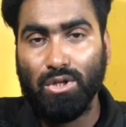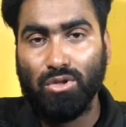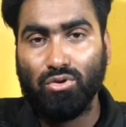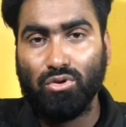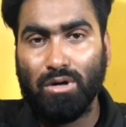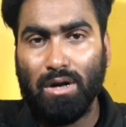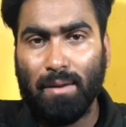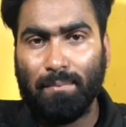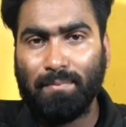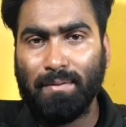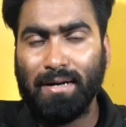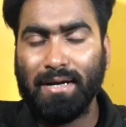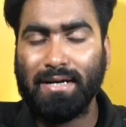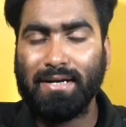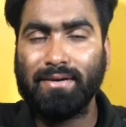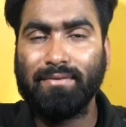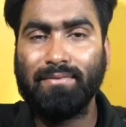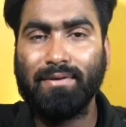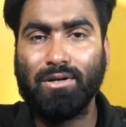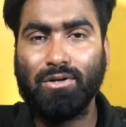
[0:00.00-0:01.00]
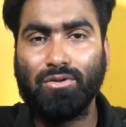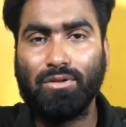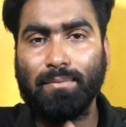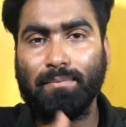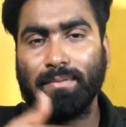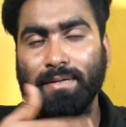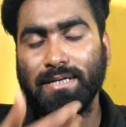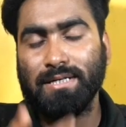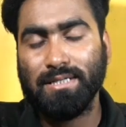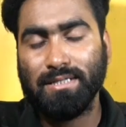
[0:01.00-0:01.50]
ধরুন আপনার একটি ভিডিওতে
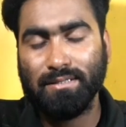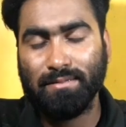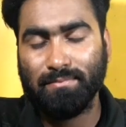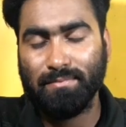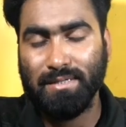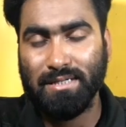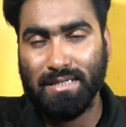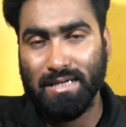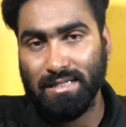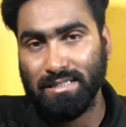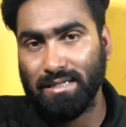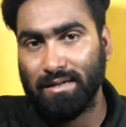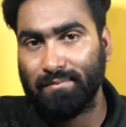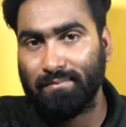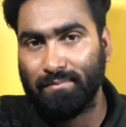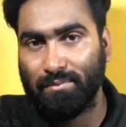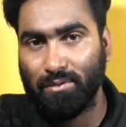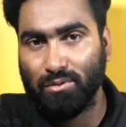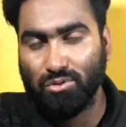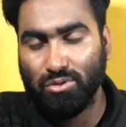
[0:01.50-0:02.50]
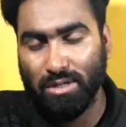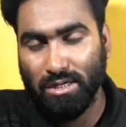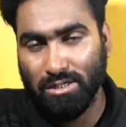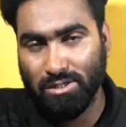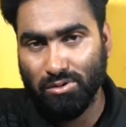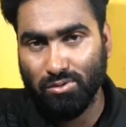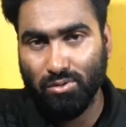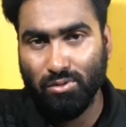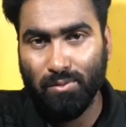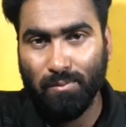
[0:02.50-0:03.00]
বিশ বিশ হাজার ভিউজ
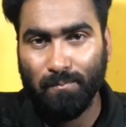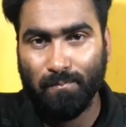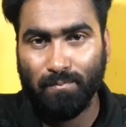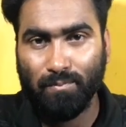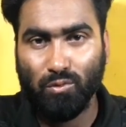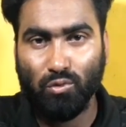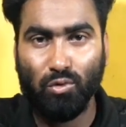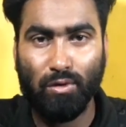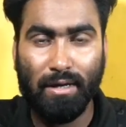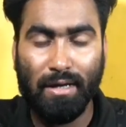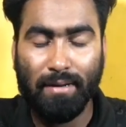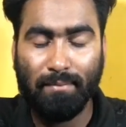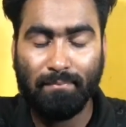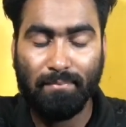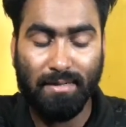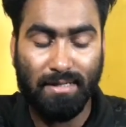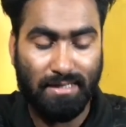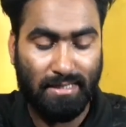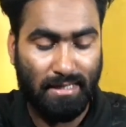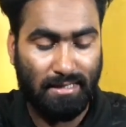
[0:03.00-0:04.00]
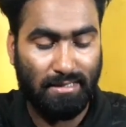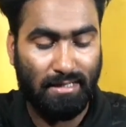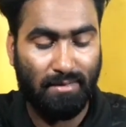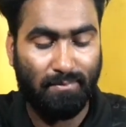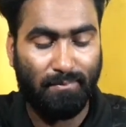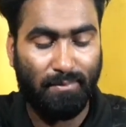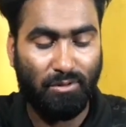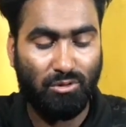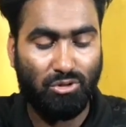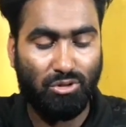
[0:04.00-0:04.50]
আসলো তো এই বিশ হাজার
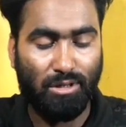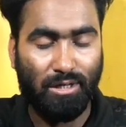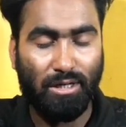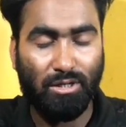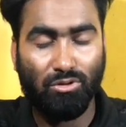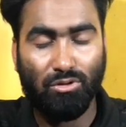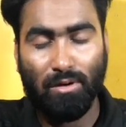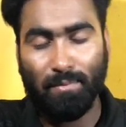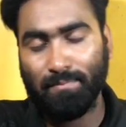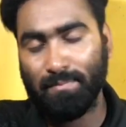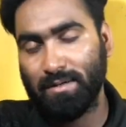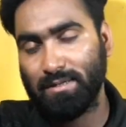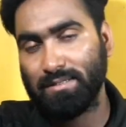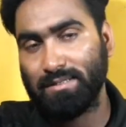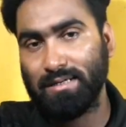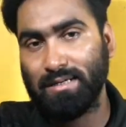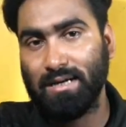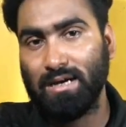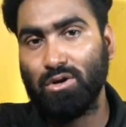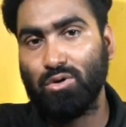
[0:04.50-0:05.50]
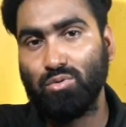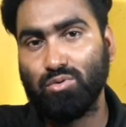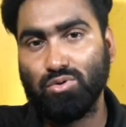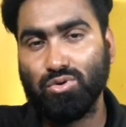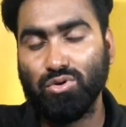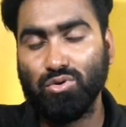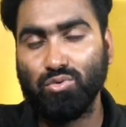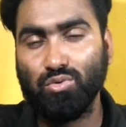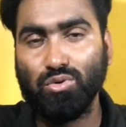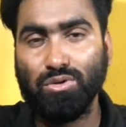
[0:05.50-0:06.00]
ভিউজতে কিন্তু আপনার চ্যানেলে
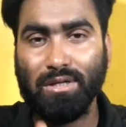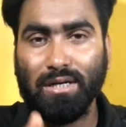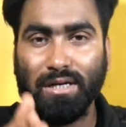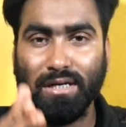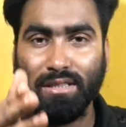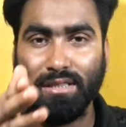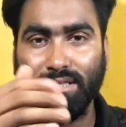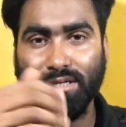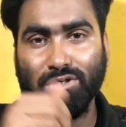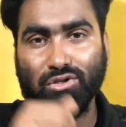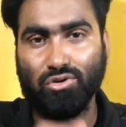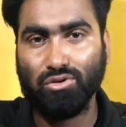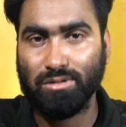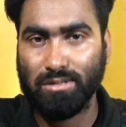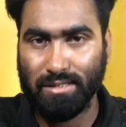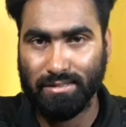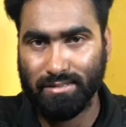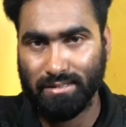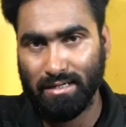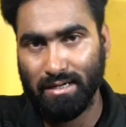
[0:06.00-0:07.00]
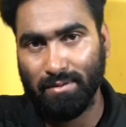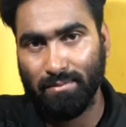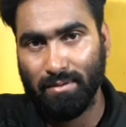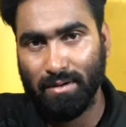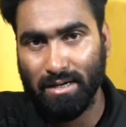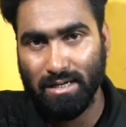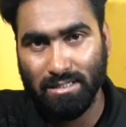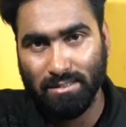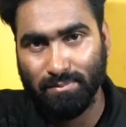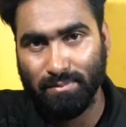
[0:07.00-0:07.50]
অবশ্যই দুই থেকে তিনশো
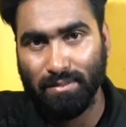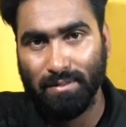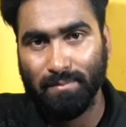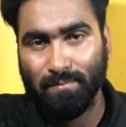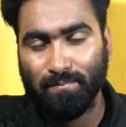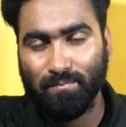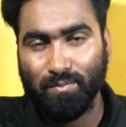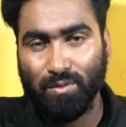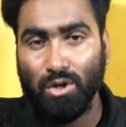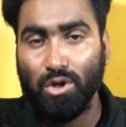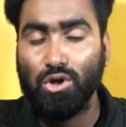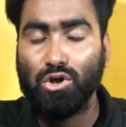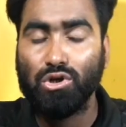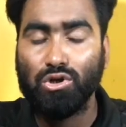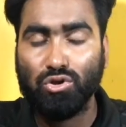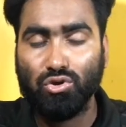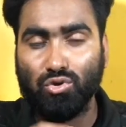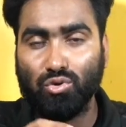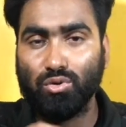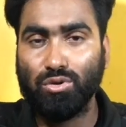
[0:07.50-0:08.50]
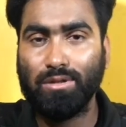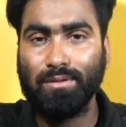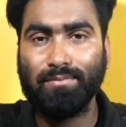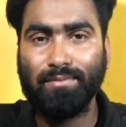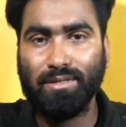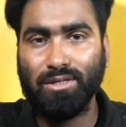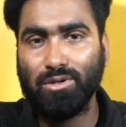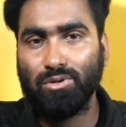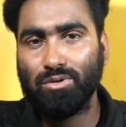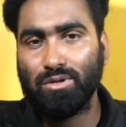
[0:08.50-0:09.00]
সাবস্ক্রাইবার আসবে যদি
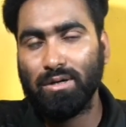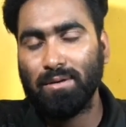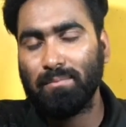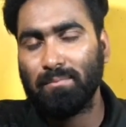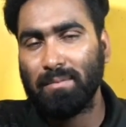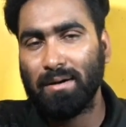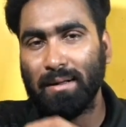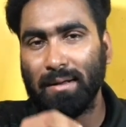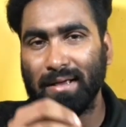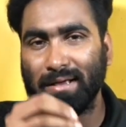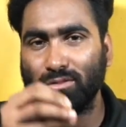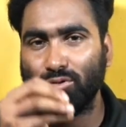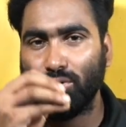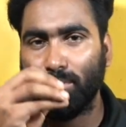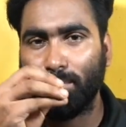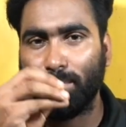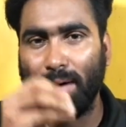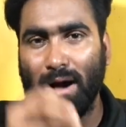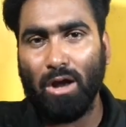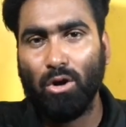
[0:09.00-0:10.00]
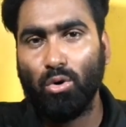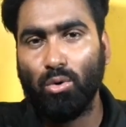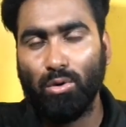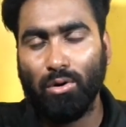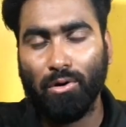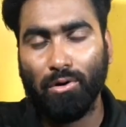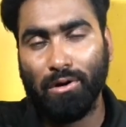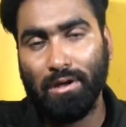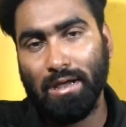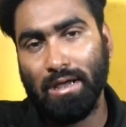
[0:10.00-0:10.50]
ভিডিওটা মানে একদম ভালো
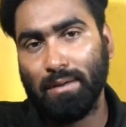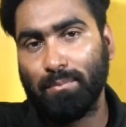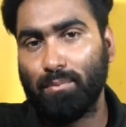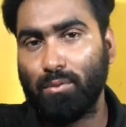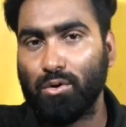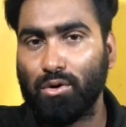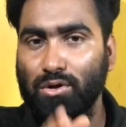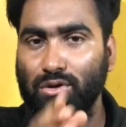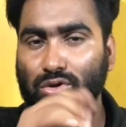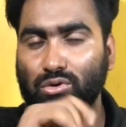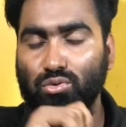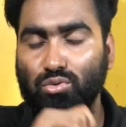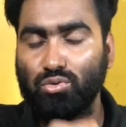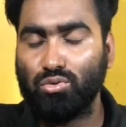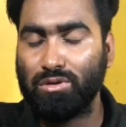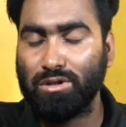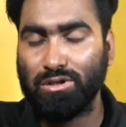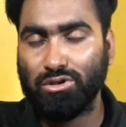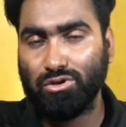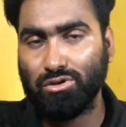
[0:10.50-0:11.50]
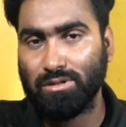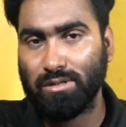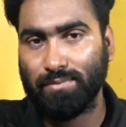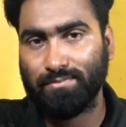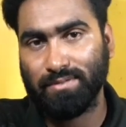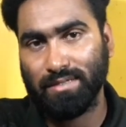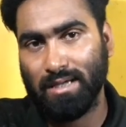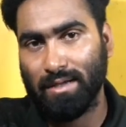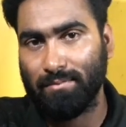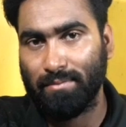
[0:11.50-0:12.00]
না হয় এরপরে কিন্তু দু তিনশো
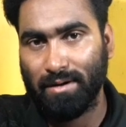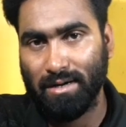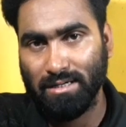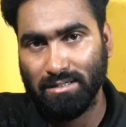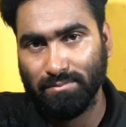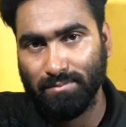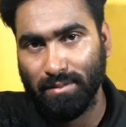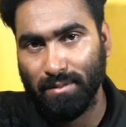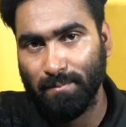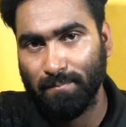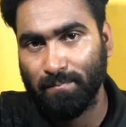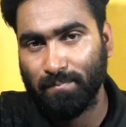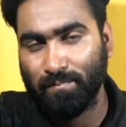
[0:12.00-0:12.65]
সাবস্ক্রাইবার আসবে